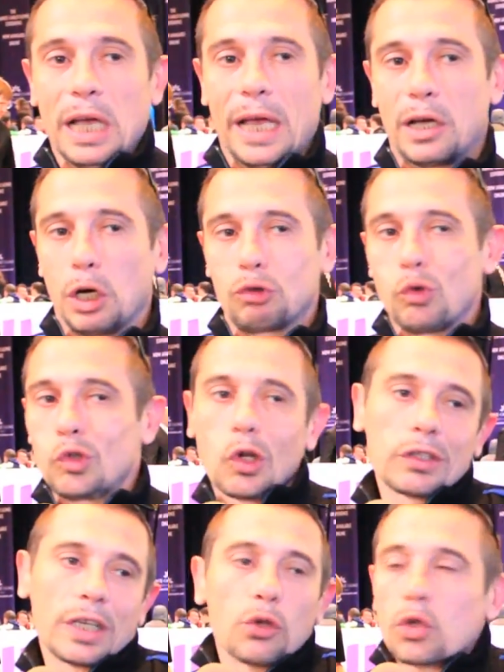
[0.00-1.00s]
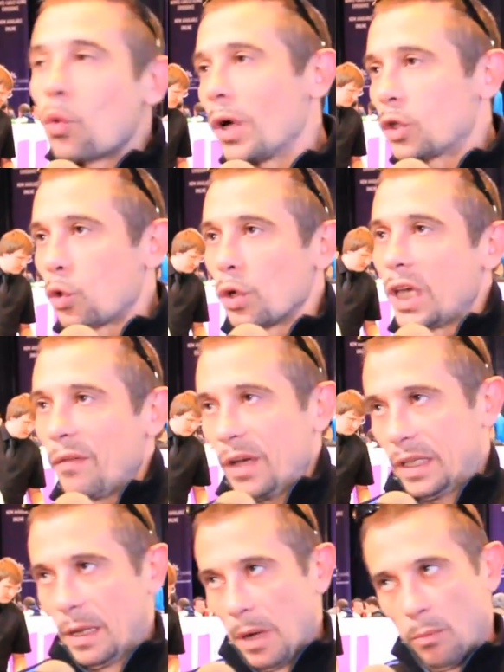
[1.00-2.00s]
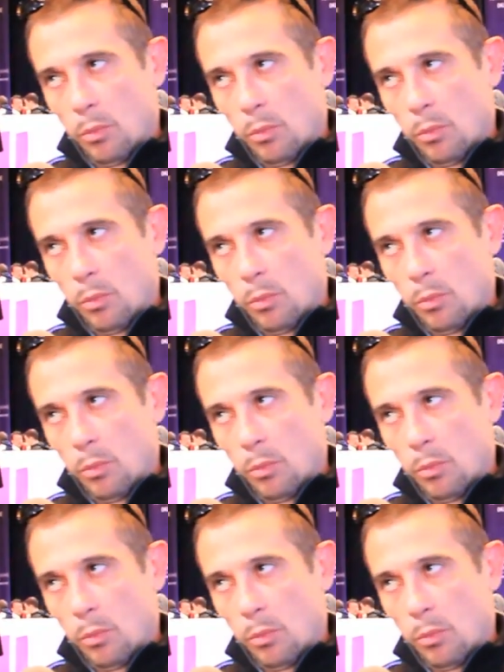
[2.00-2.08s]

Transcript: Et quand on tentait 2 trois trucs avec des mains